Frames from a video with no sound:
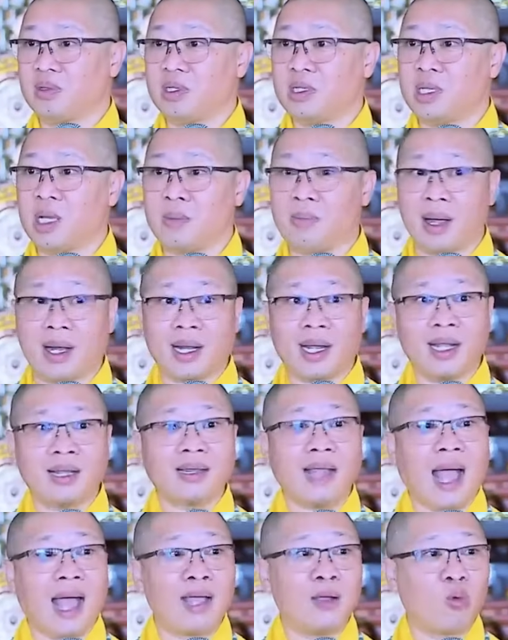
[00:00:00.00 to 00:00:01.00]
Nhưng mà cái
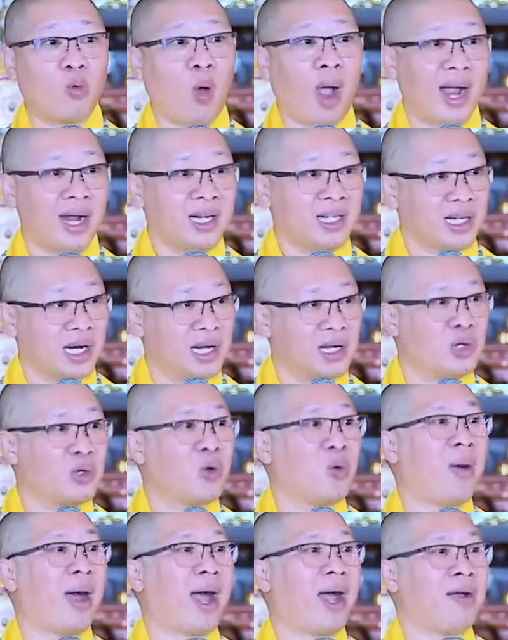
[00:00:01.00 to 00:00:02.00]
tài quản trị
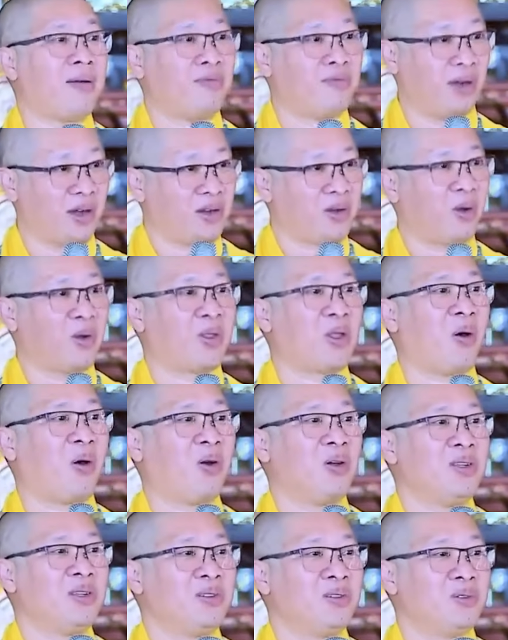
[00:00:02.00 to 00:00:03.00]
của bà vẫn còn
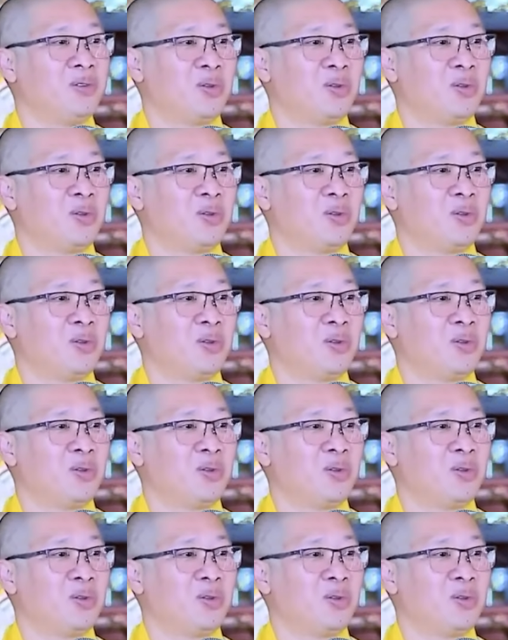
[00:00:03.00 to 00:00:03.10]
giỏi.